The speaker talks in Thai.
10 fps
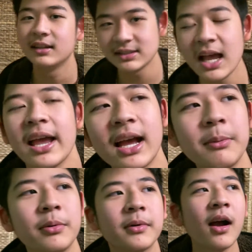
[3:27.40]
ใช่ครับ
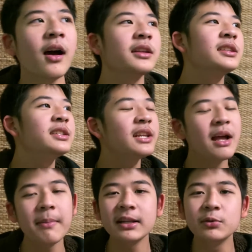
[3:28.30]
ผมก็จริง ๆ แล้
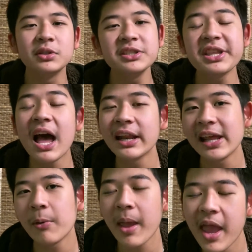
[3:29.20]
วมันอยู่ที่สไตล์แน
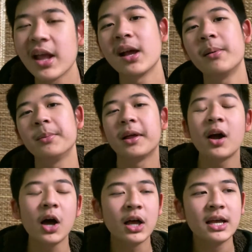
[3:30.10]
วเพลงนะครับผมแล้ว
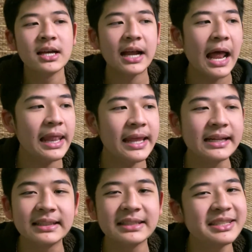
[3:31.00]
ก็การเล่น
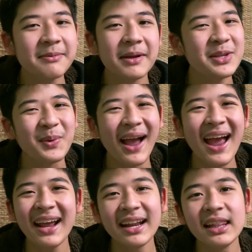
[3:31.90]
จริงๆ มันอยู่แค่
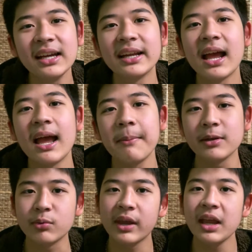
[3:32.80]
นั้นเลยนะฮะ มันอ
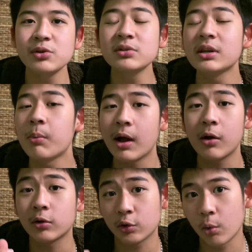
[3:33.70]
ยู่แค่ช่วงจังหวะข
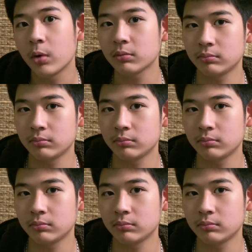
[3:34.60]
องโน้ต